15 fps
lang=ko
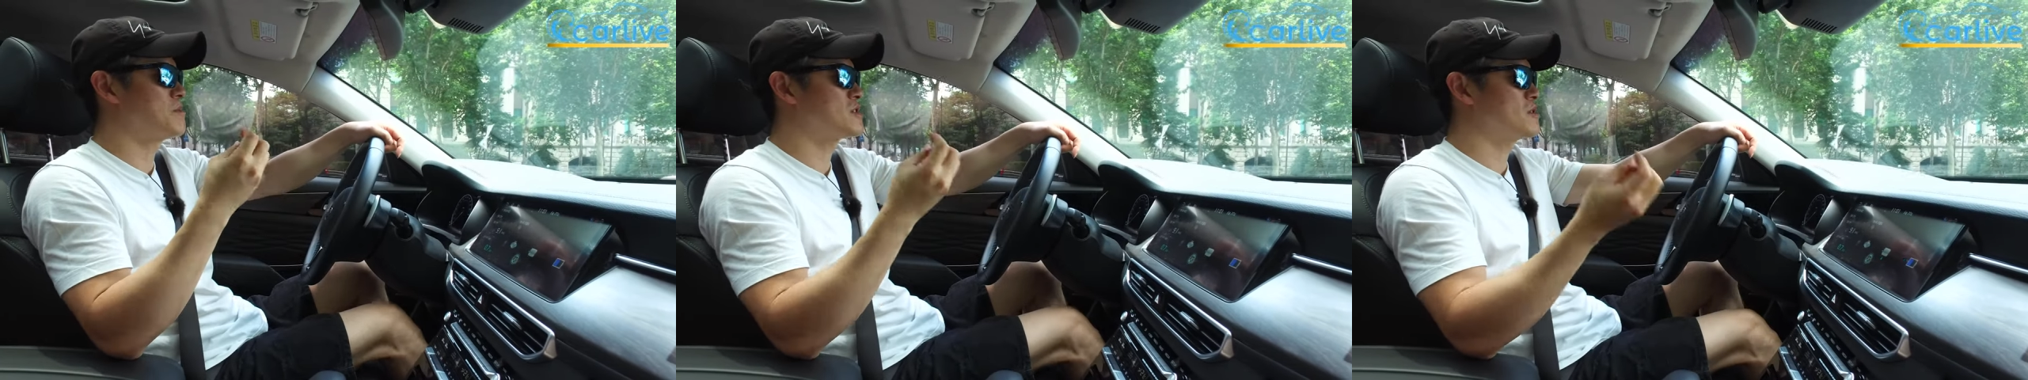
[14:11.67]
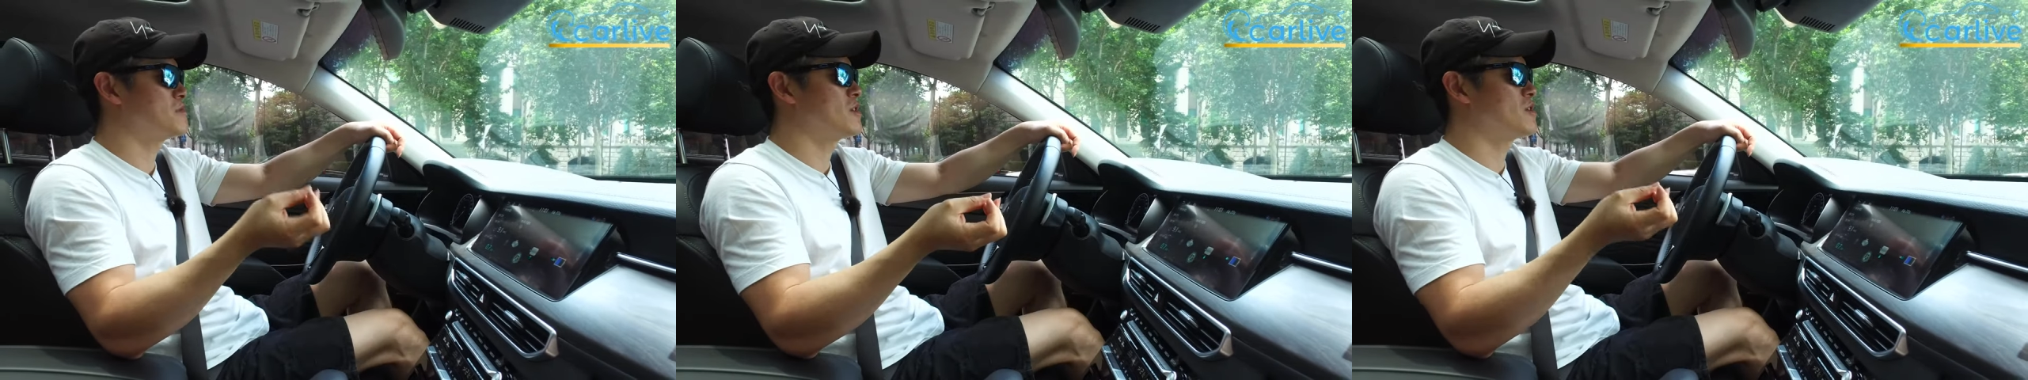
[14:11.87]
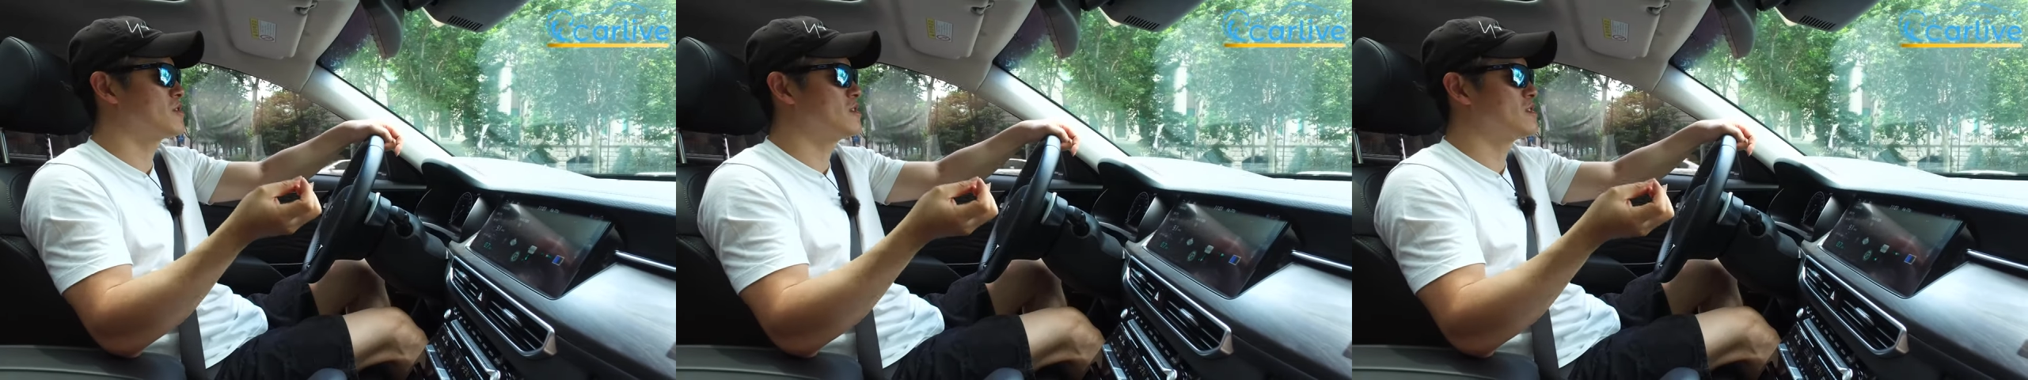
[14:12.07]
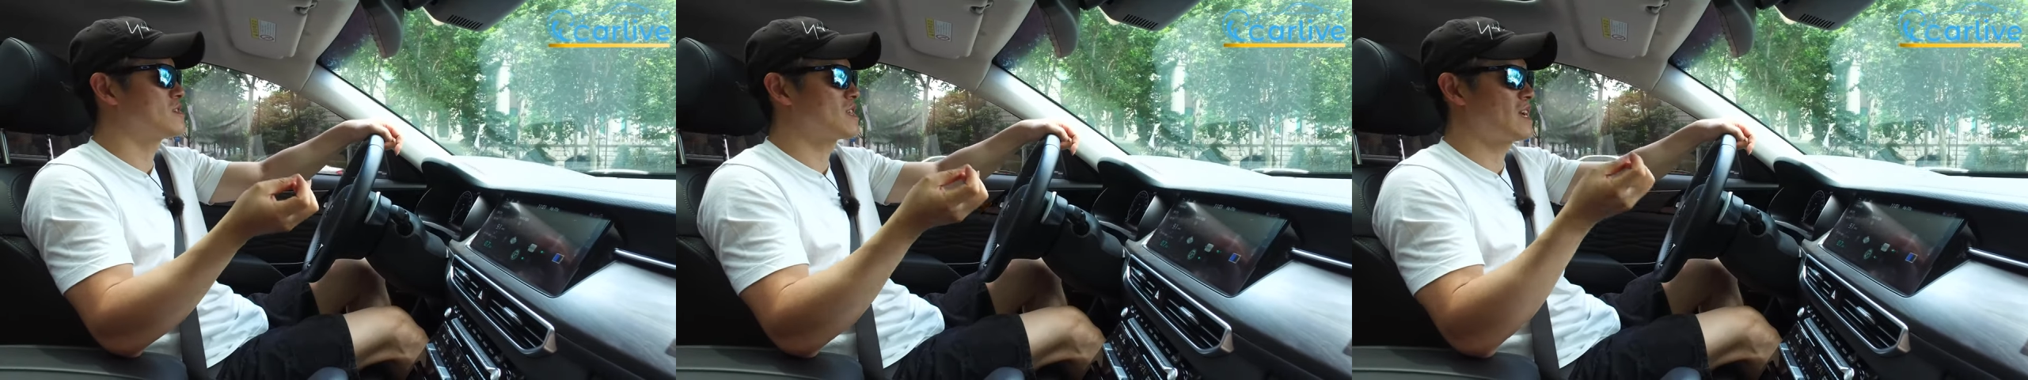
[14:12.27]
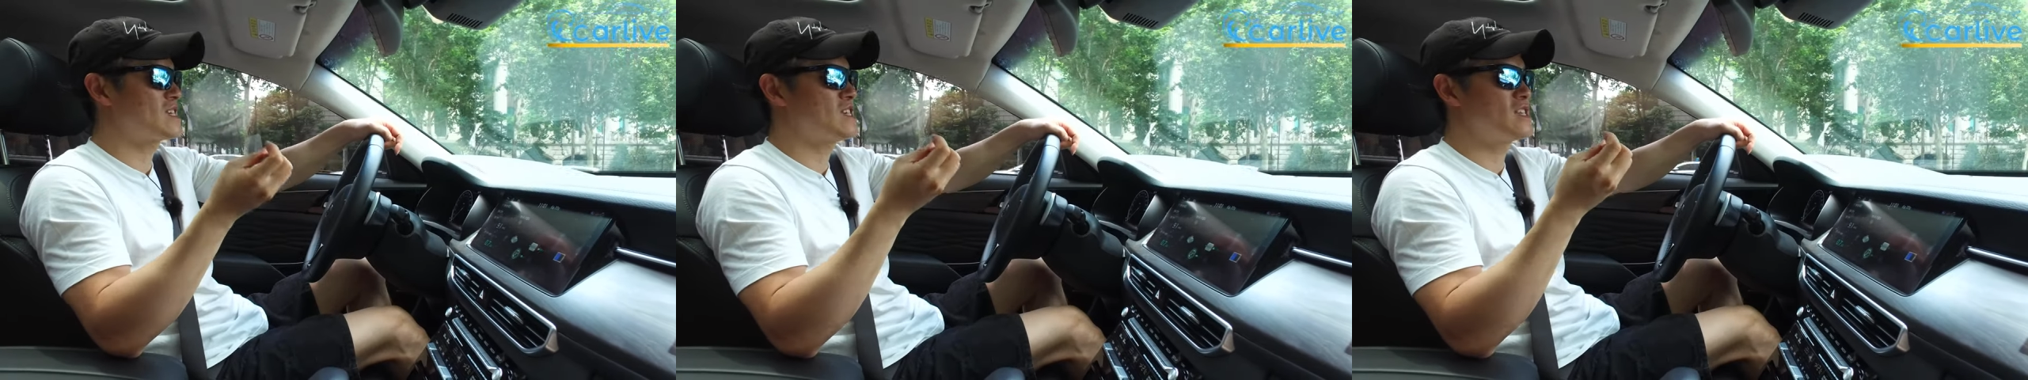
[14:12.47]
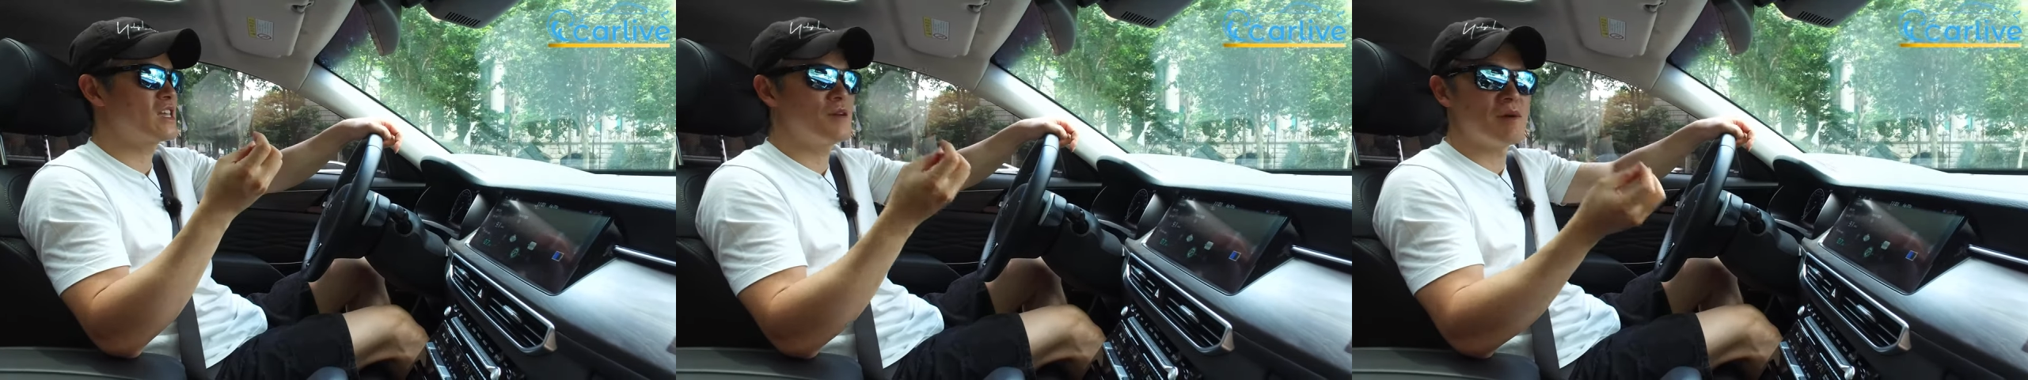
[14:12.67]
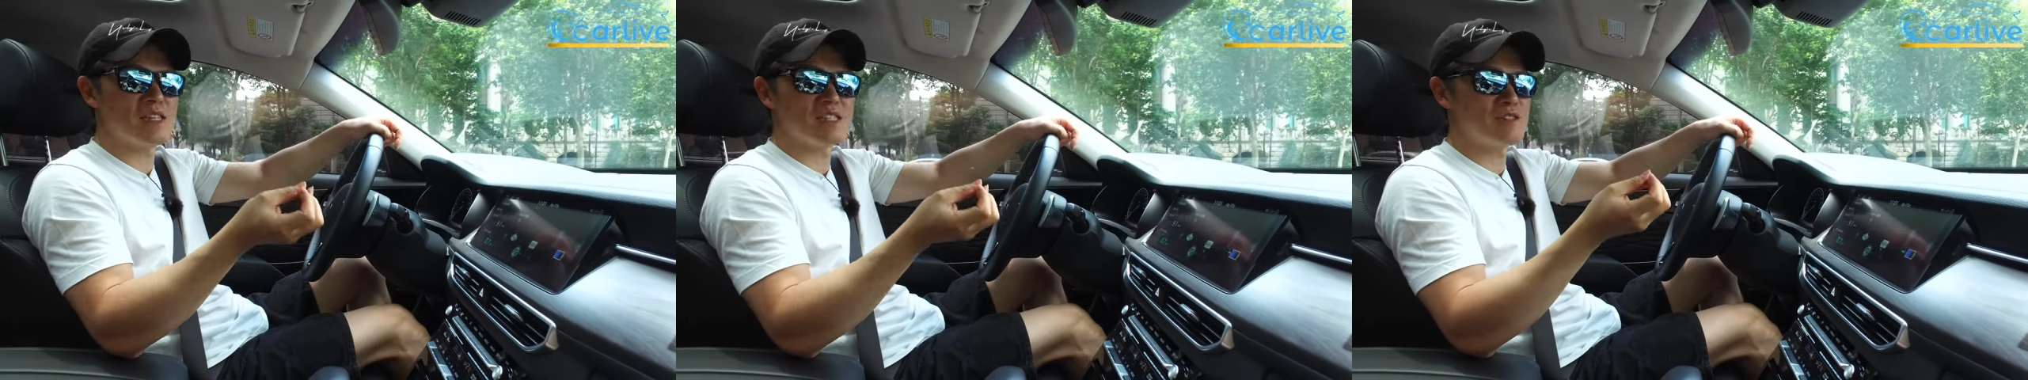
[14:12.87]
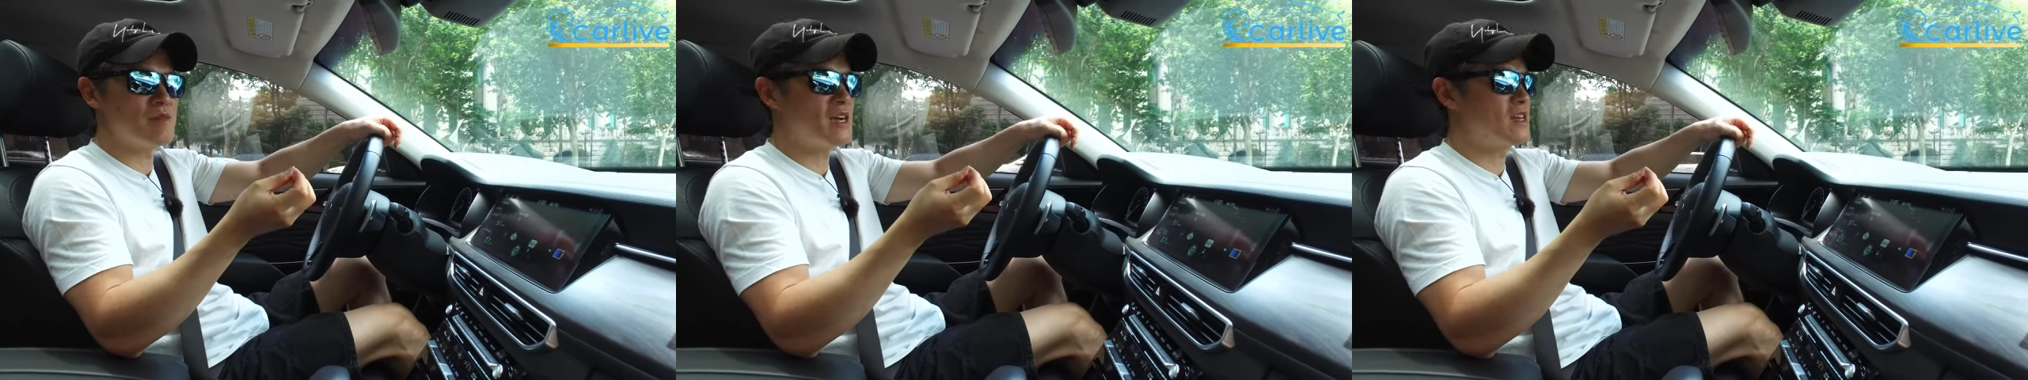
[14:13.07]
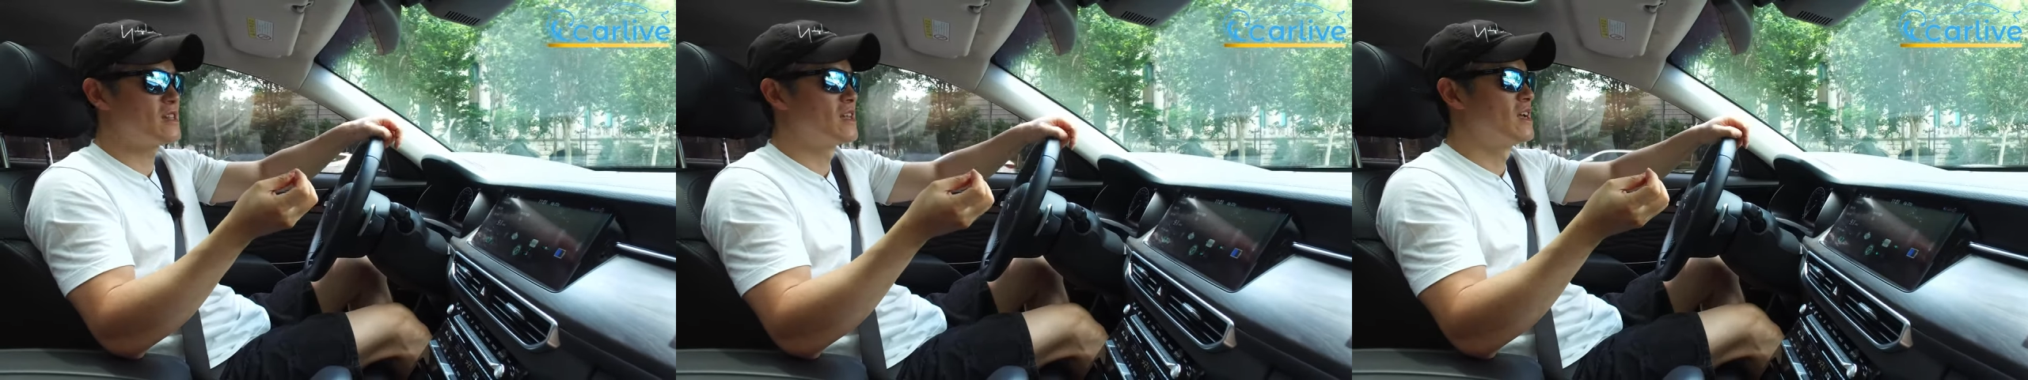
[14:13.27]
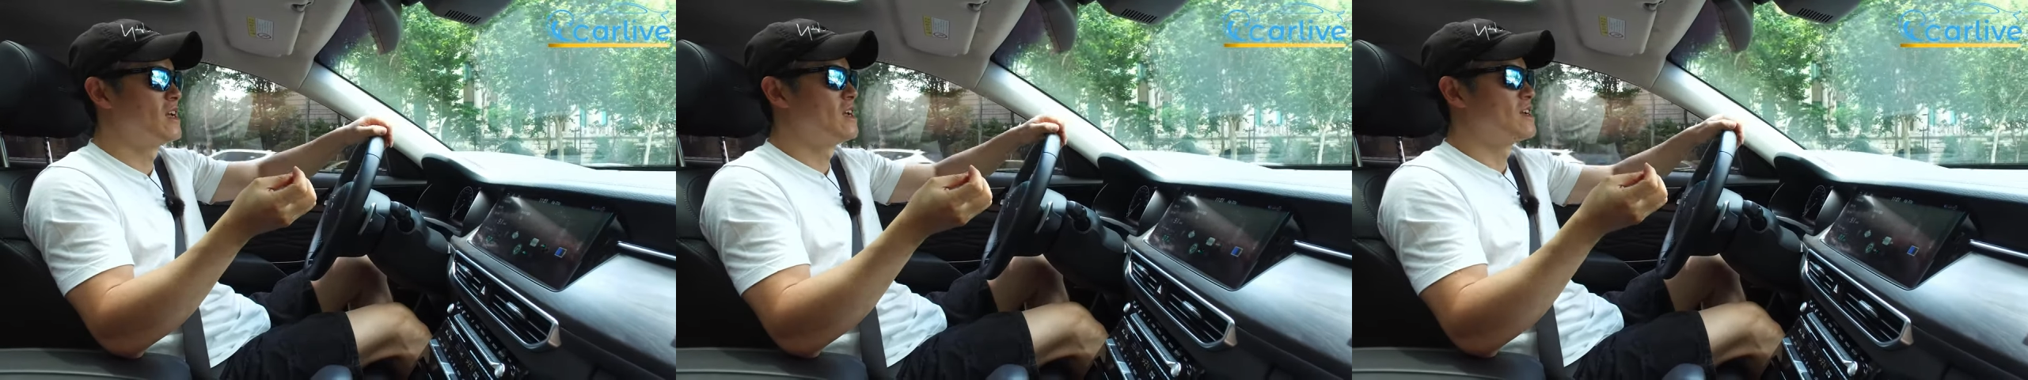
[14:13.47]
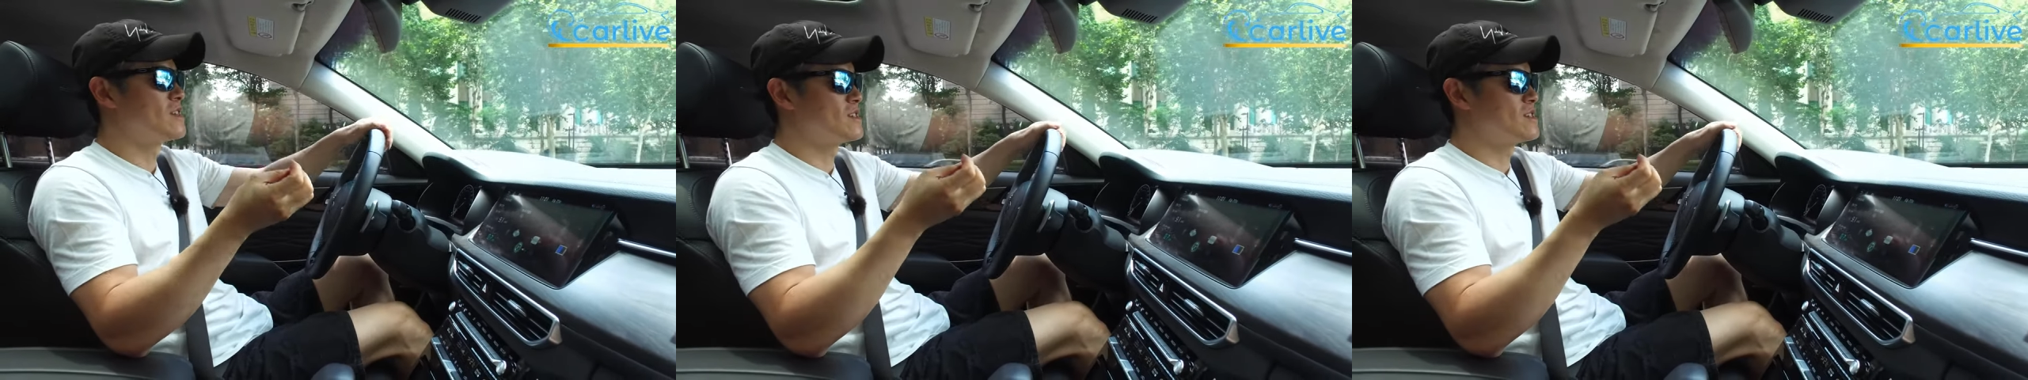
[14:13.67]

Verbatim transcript: 삼 점 영을 사시는 게 맞지만